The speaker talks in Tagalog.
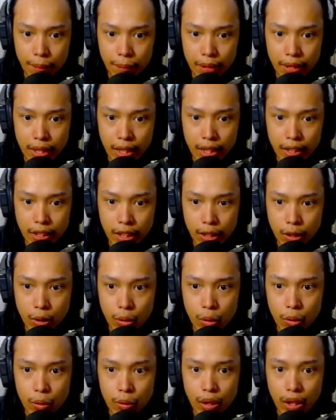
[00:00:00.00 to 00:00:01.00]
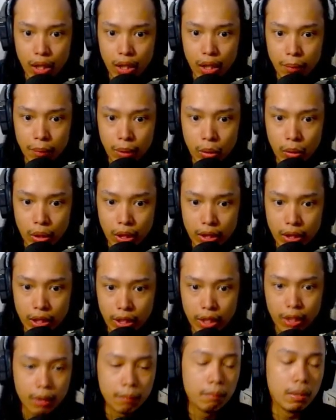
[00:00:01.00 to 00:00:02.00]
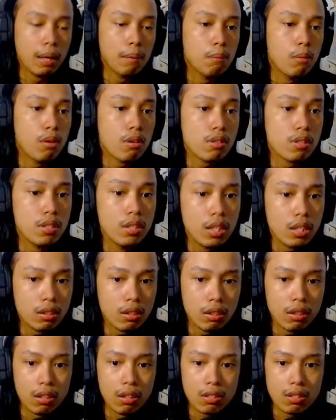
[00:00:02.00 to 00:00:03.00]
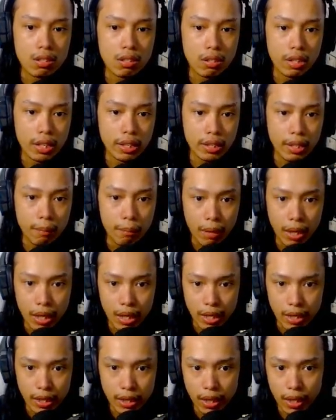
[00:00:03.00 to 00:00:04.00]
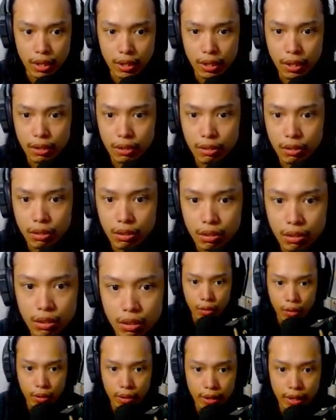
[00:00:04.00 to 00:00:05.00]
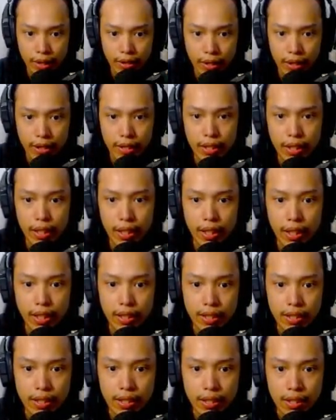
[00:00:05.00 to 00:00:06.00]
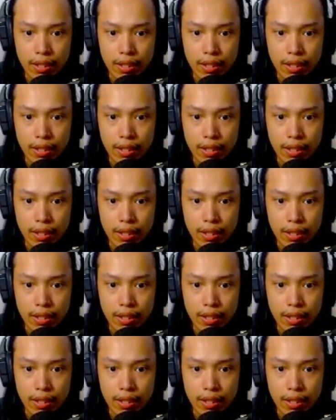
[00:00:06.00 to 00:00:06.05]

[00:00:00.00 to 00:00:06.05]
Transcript: na naman natin ko uh, ah, mangulikta ng mga box dito, no? So, I think mga 8 ata to. Kunin natin yan.